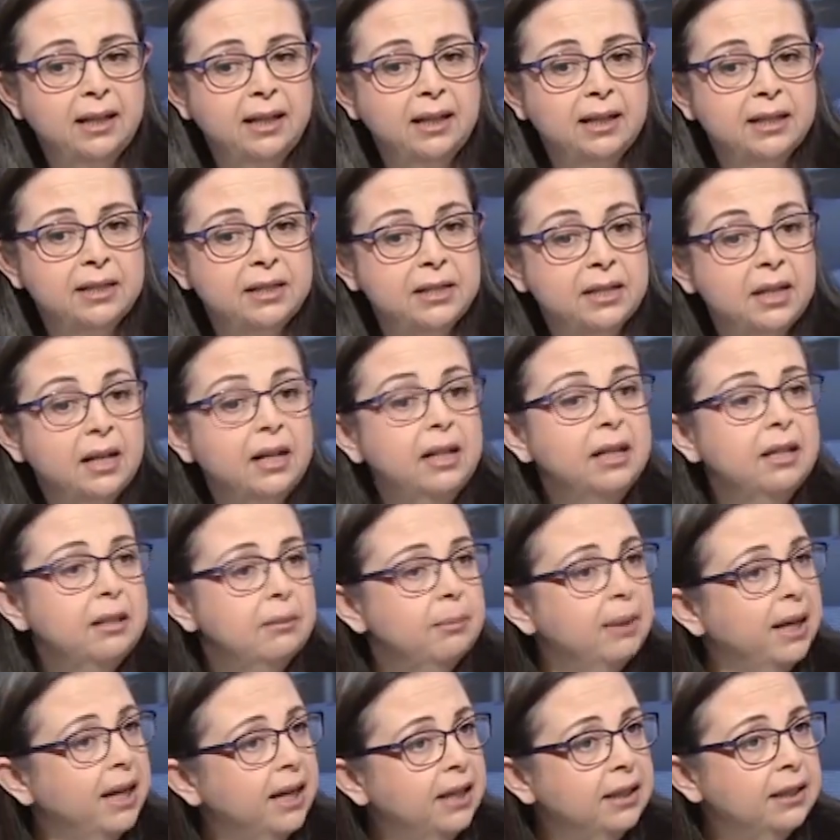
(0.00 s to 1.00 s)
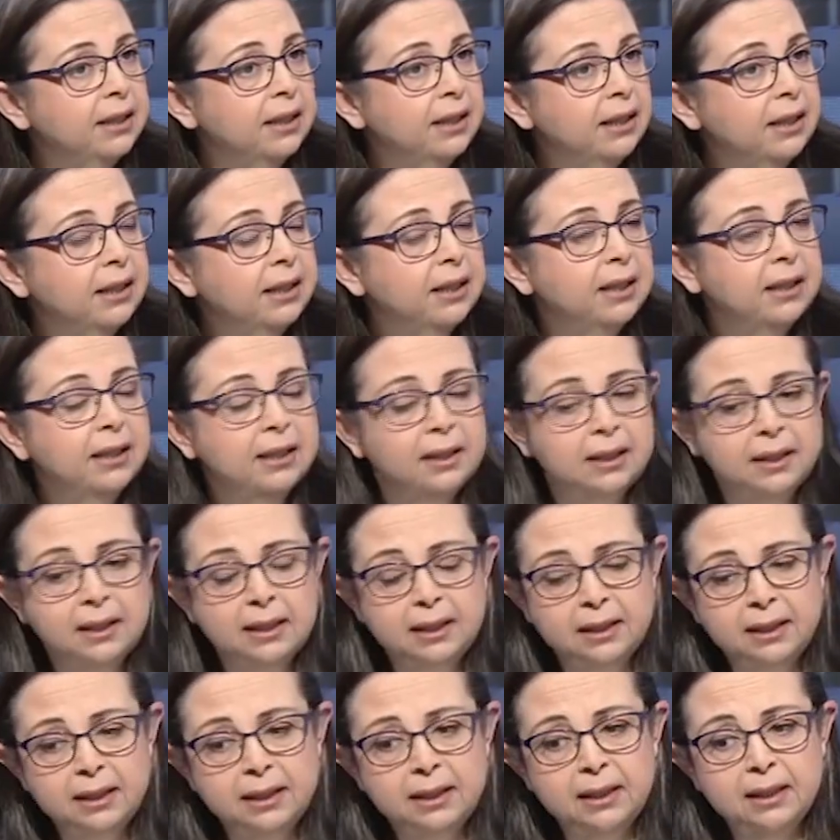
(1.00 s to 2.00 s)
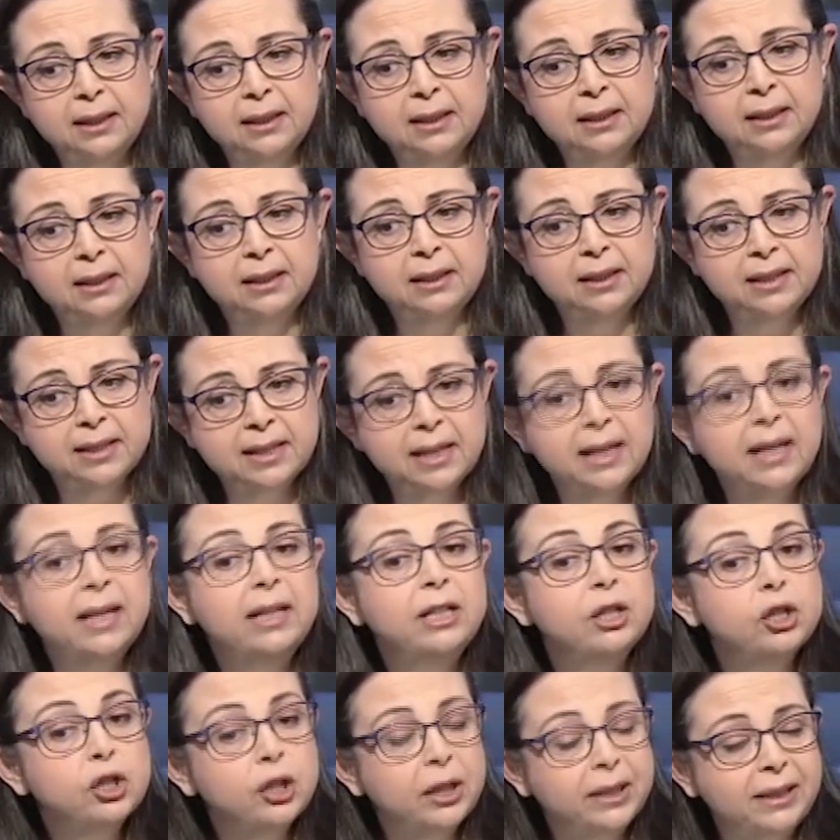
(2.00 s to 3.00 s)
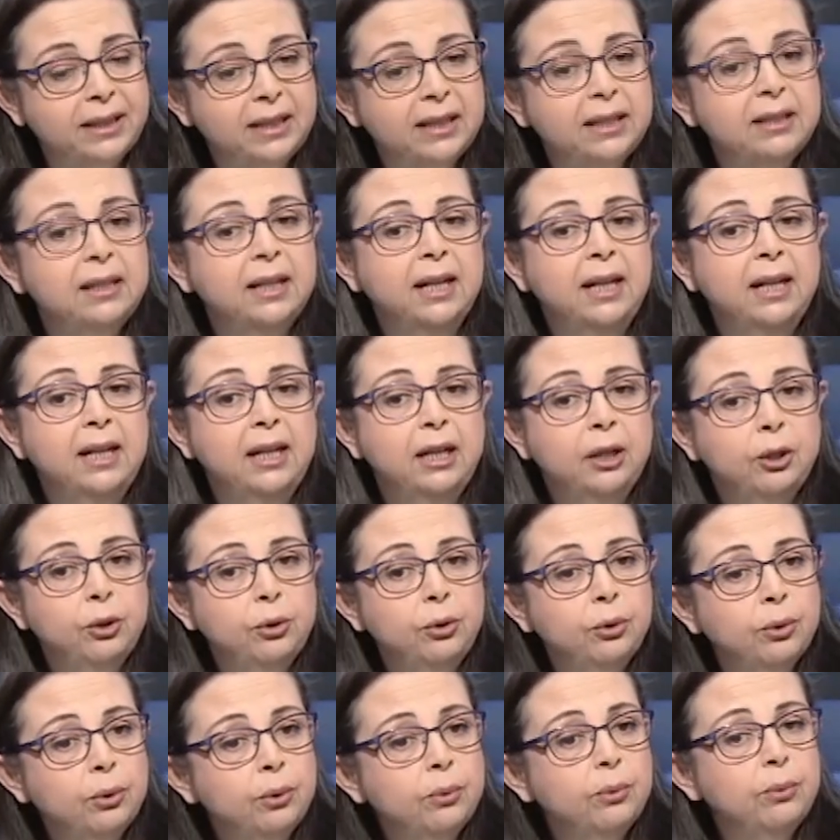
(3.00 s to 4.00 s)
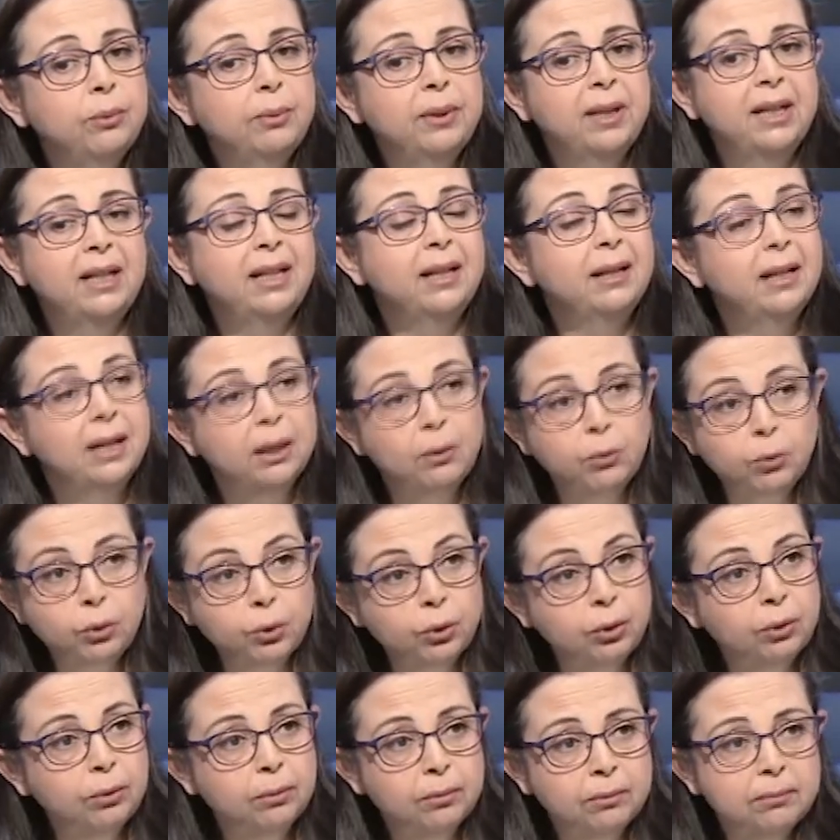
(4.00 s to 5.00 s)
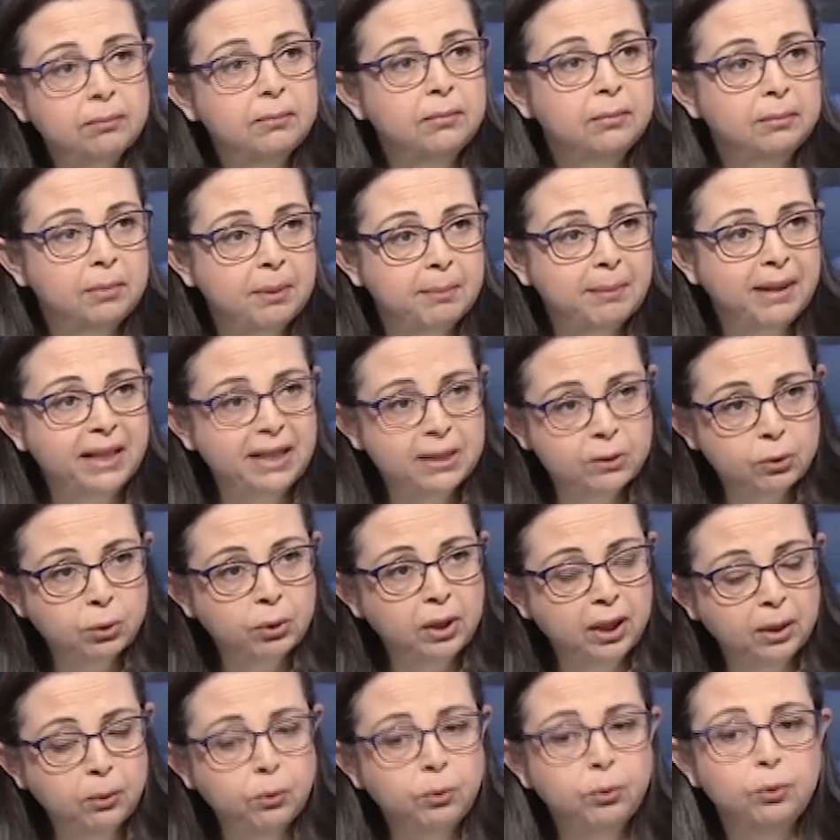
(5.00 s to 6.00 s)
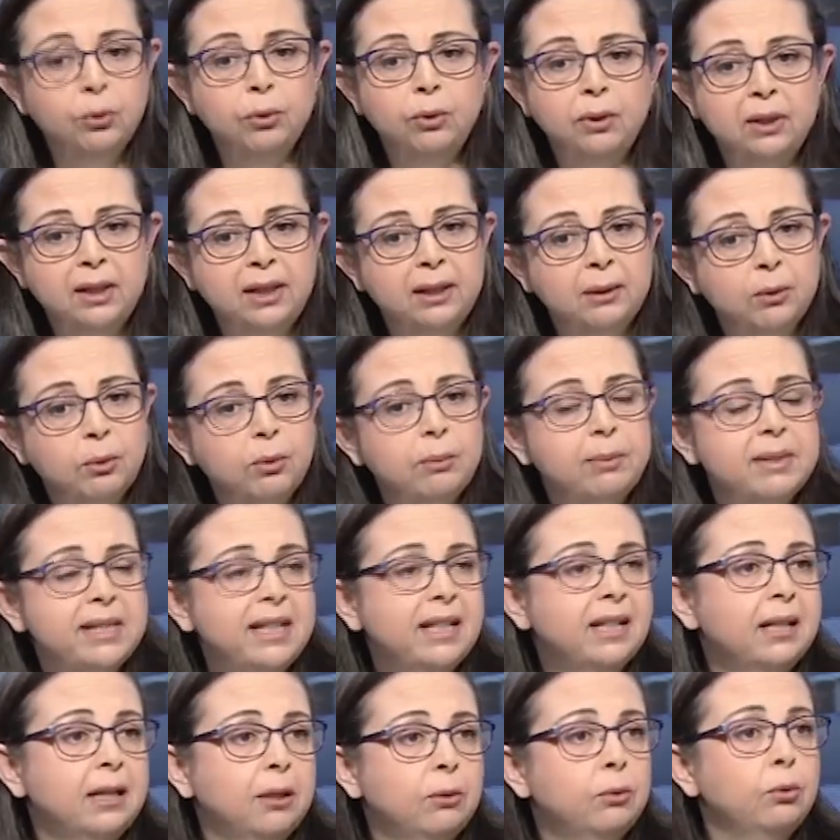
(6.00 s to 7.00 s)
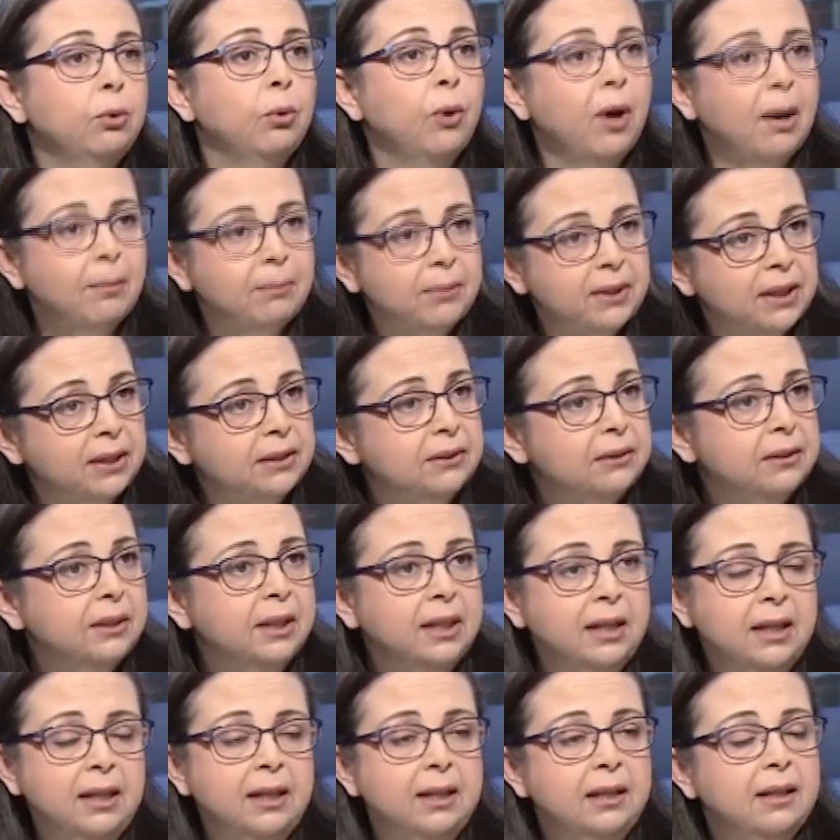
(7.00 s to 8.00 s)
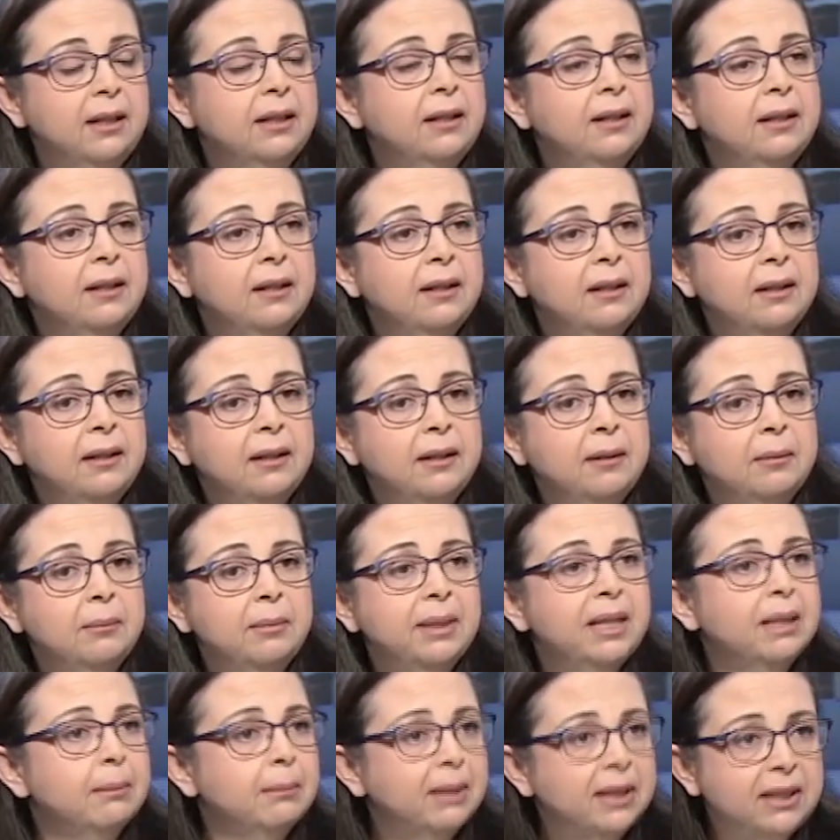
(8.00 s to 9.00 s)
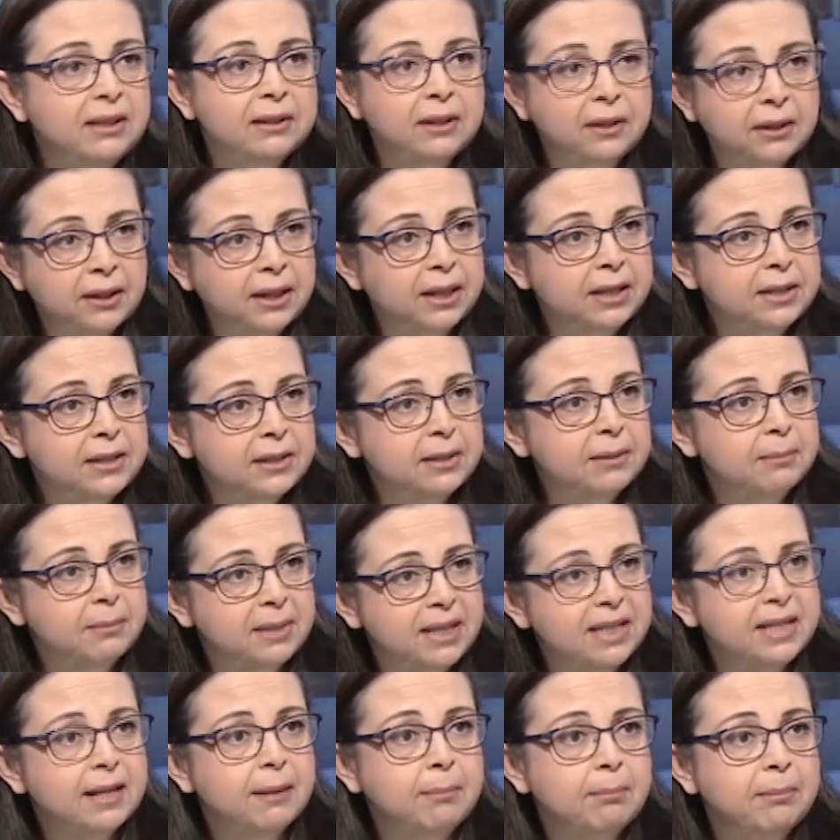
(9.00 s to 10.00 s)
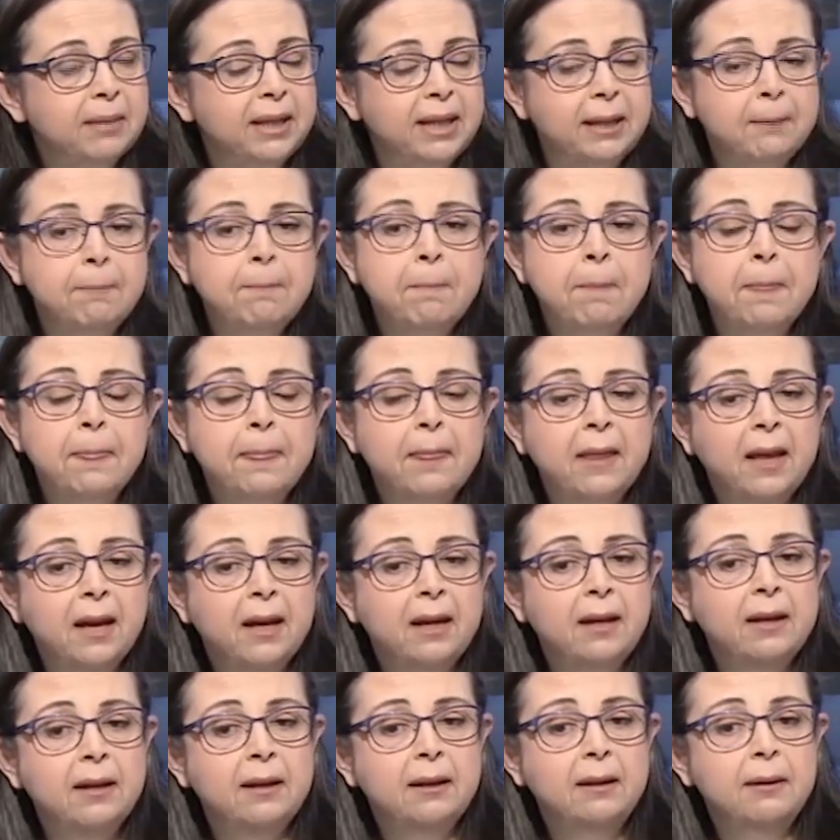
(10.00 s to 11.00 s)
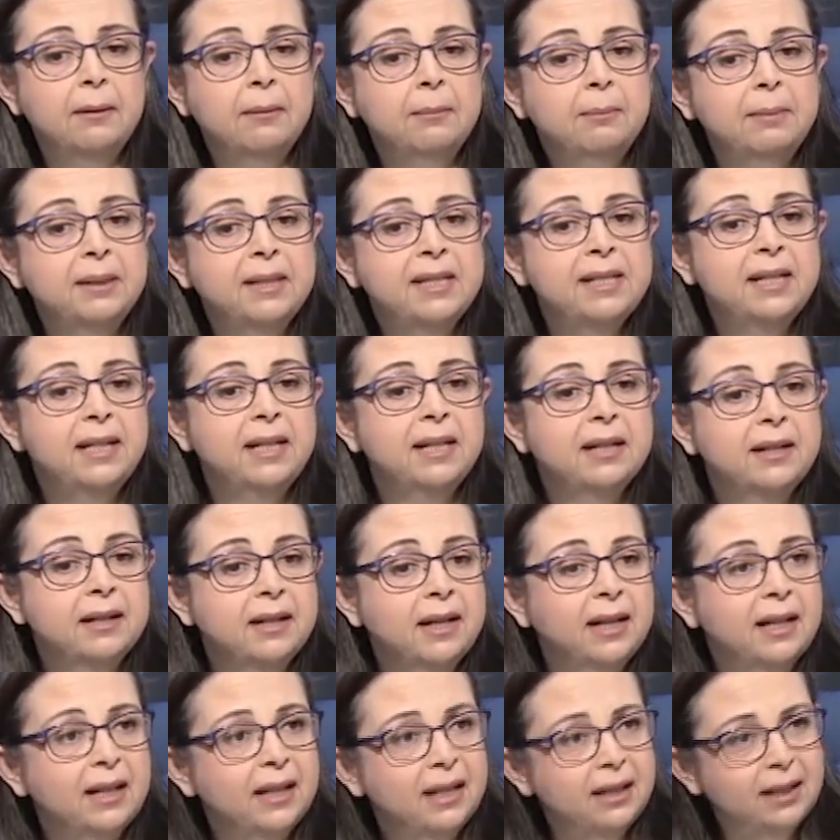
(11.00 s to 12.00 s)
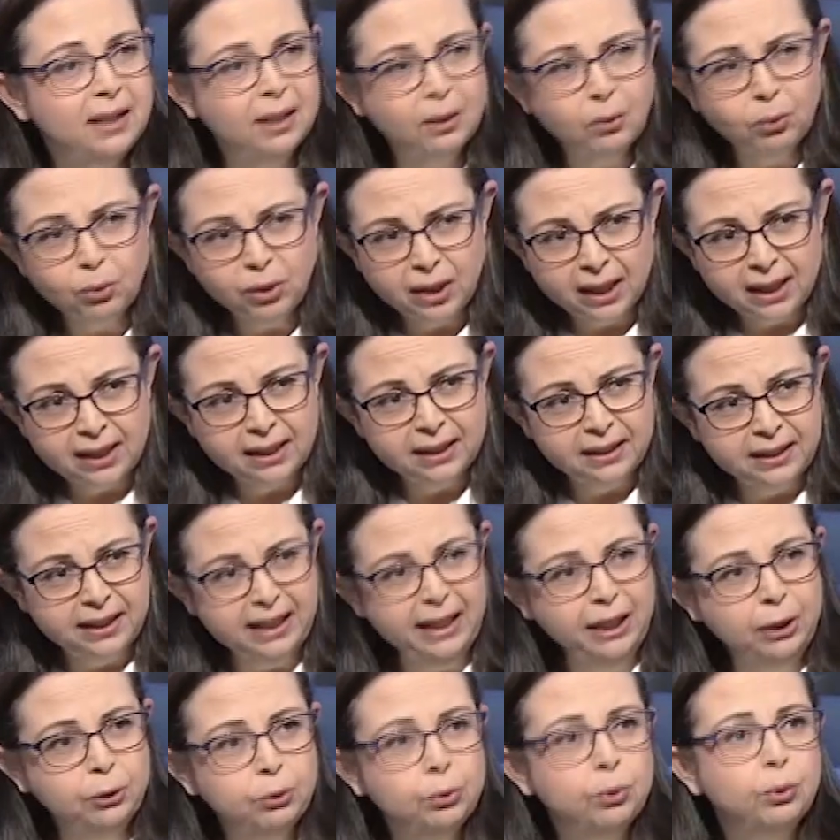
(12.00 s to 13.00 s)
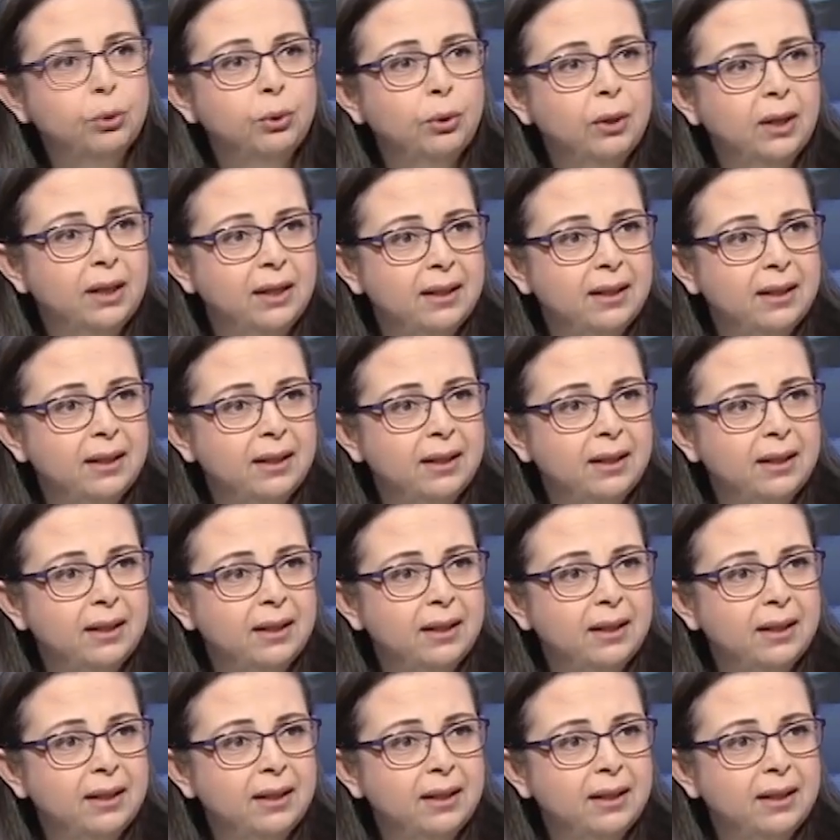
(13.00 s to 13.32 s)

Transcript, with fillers: الظاهر بهيدا الاسهال الشديد انه هو لونه بميزه لونه اللي هو بصير لونه ابيض مثل ميه الرز بنسميه آه، بيصير آه، لون آه، ريحته